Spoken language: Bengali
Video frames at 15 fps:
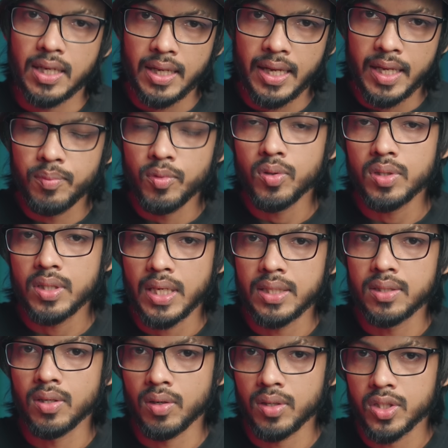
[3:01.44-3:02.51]
যারা এই মুহূর্তে এই
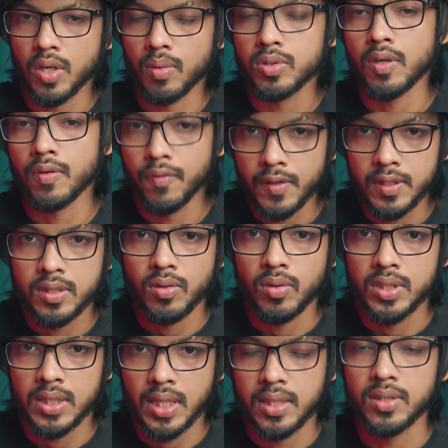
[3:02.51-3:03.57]
ধরনের সমস্যা ফেস
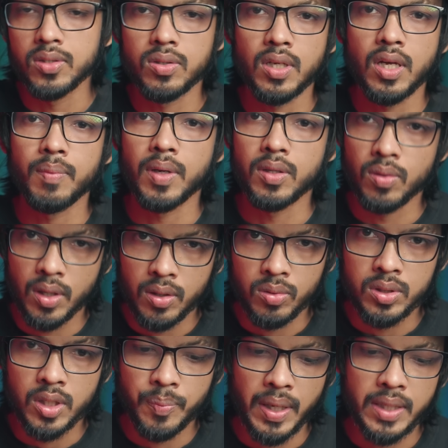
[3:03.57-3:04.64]
করছে তাদের জন্য আমরা দোয়া
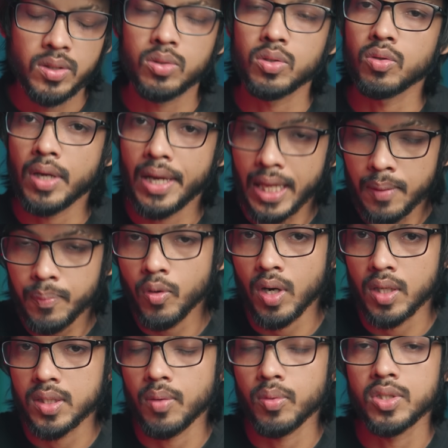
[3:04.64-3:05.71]
করতে পারি যতটুকু হেল্প
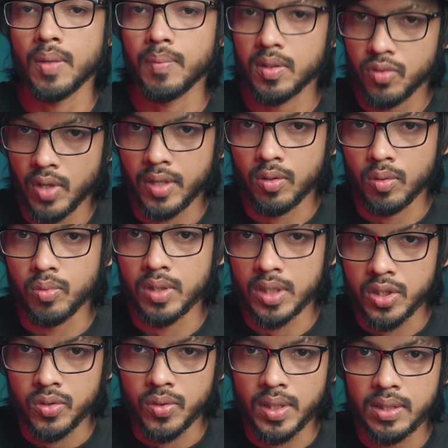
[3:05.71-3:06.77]
করা যায় অবশ্যই আমরা ট্রাই করব
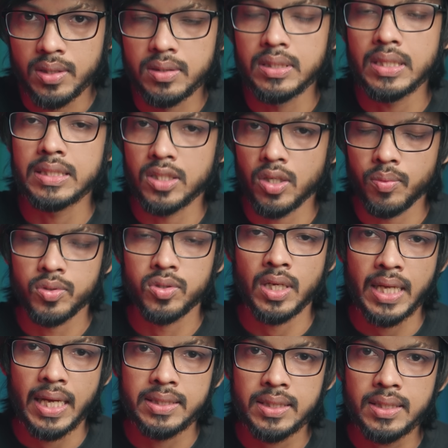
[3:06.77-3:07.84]
নিশ্চয়ই যে যে
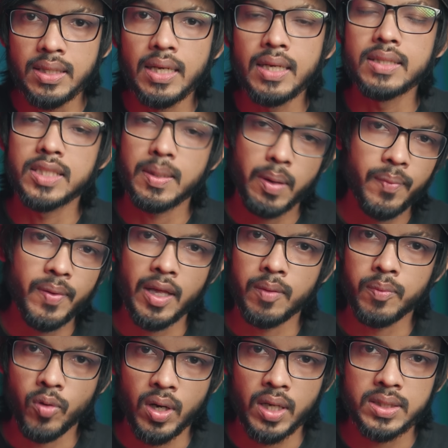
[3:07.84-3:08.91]
অবস্থানে আছি যেভাবে
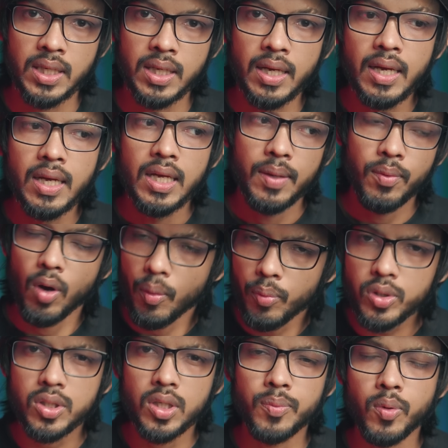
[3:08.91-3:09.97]
হেল্প করা যায় এবং
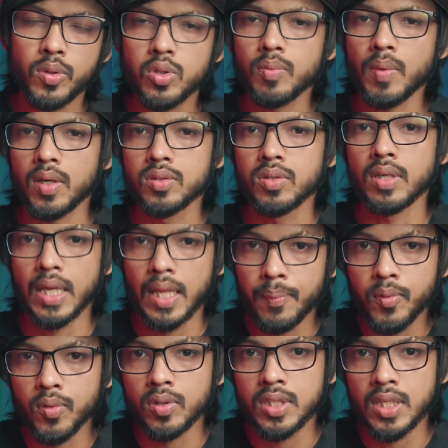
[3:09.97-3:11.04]
অবশ্যই প্রচুর মানুষজন হেল্প
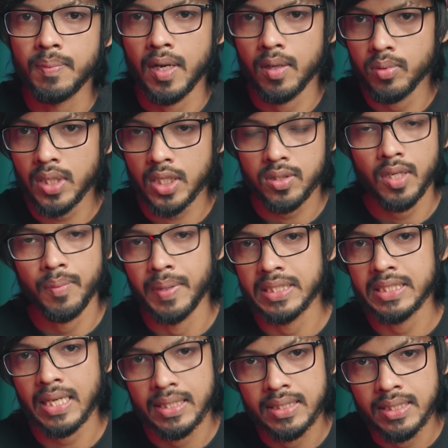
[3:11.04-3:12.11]
করছে মানবতা আসলে
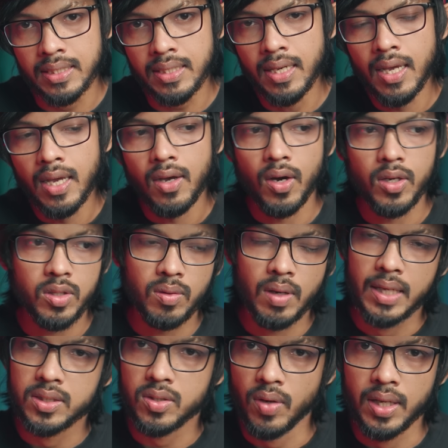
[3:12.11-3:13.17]
বেঁচে আছে হয়তো
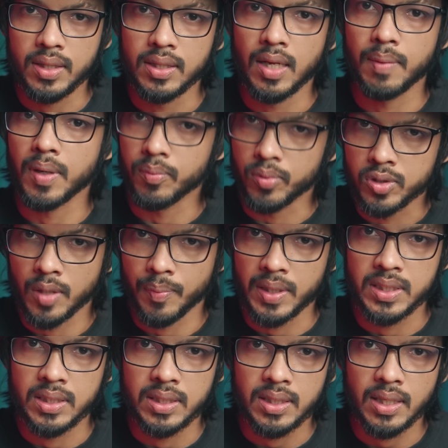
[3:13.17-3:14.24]
লাস্ট কয়েকদিন আমরা বুঝতে
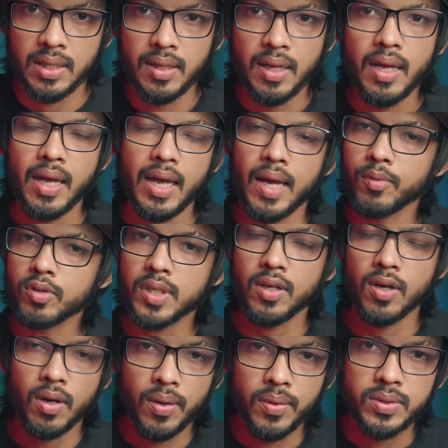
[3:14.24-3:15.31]
পারছি সেটা হ্যাঁ এমনটাই
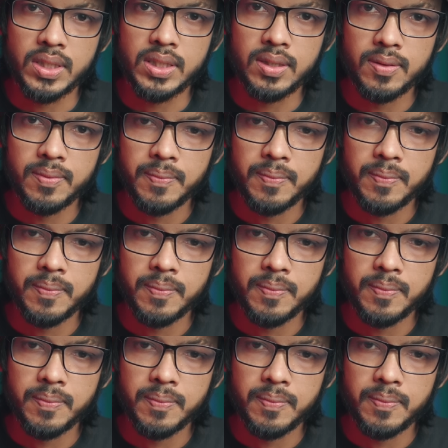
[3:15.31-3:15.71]
হওয়া উচিত